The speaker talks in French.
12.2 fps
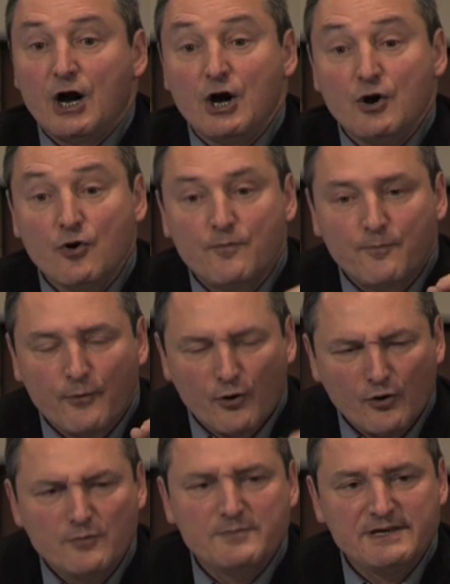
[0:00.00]
Le
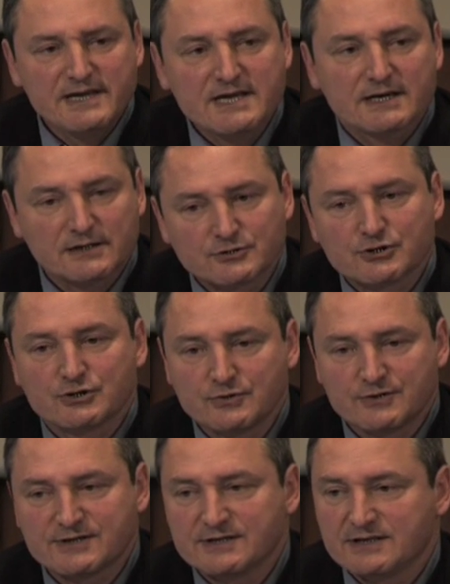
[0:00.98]
premier
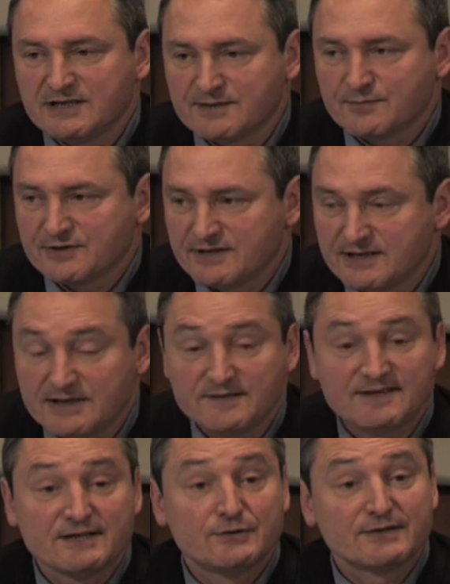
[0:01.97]
enjeu de ces
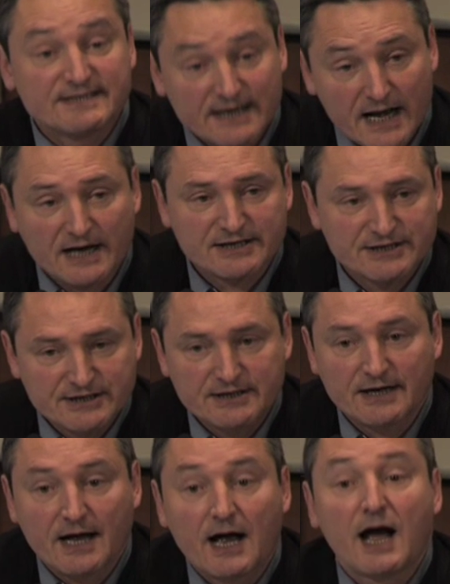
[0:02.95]
dispositifs, c'est de
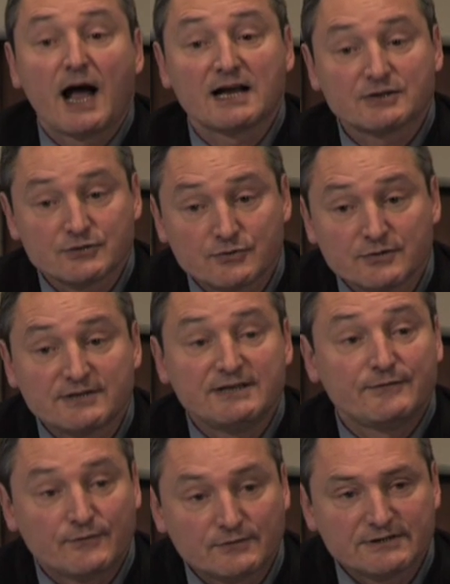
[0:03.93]
s'élargir à ceux
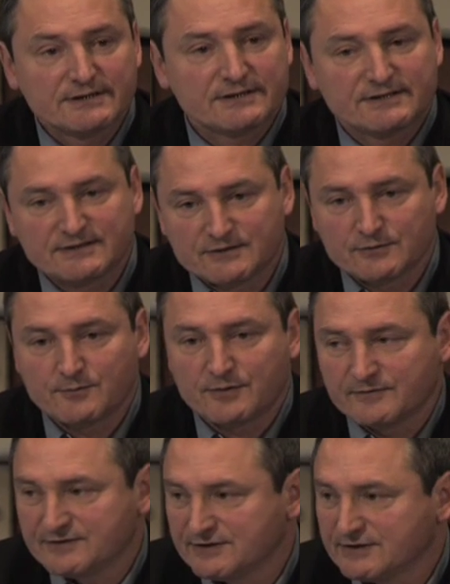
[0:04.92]
qui font des transitions
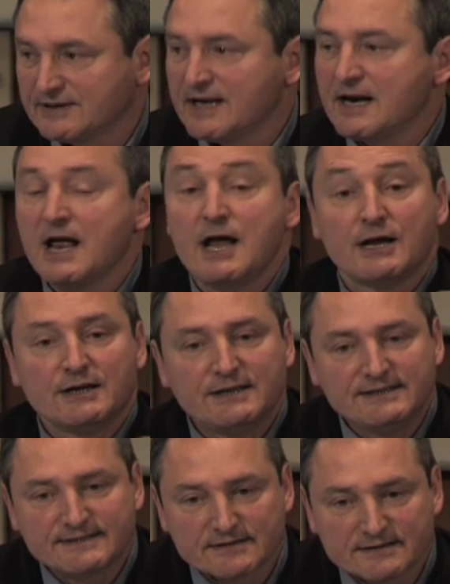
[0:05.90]
professionnelles,
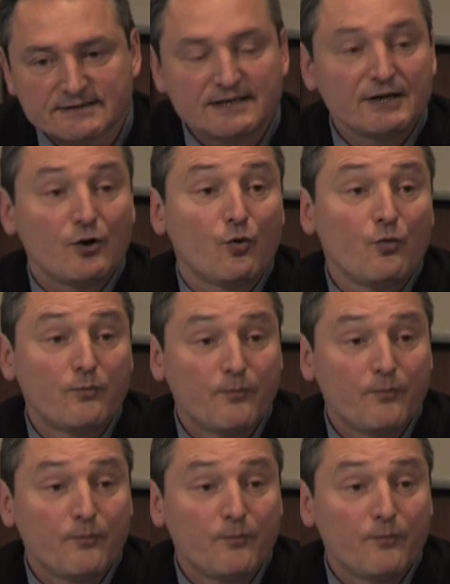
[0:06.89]
licenciés ou